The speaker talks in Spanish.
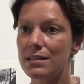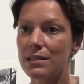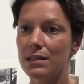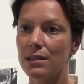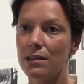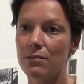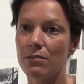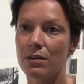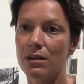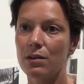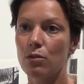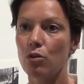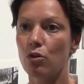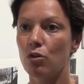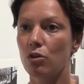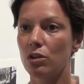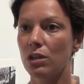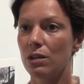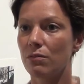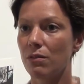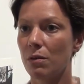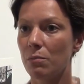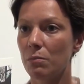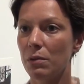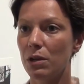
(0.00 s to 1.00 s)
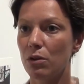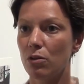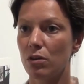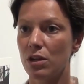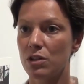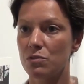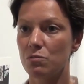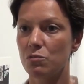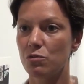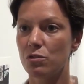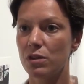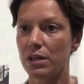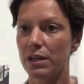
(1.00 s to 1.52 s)
si llevan o no llevan velo
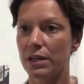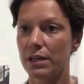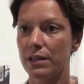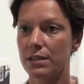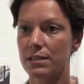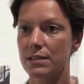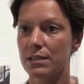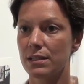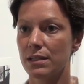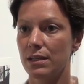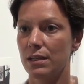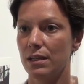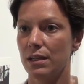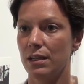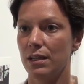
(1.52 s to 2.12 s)
las mujeres